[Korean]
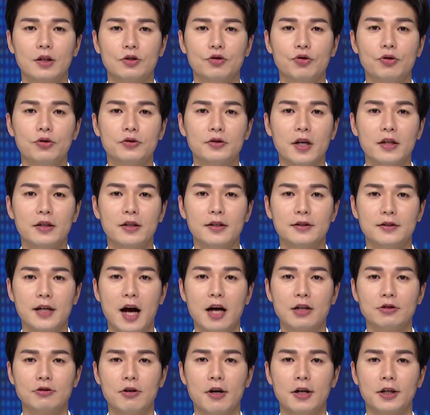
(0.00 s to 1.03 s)
출산을
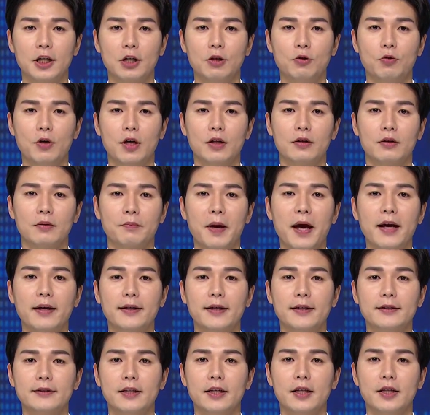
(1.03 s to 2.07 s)
장려하기 위한
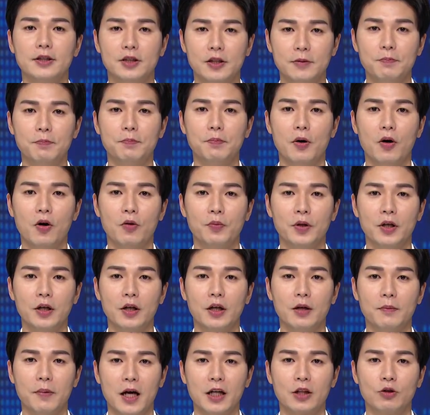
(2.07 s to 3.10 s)
패키지의
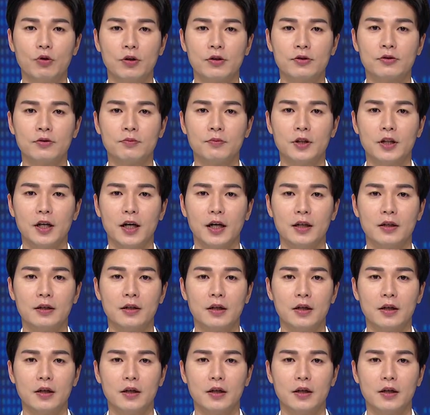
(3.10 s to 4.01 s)
시법이 발의됐습니다.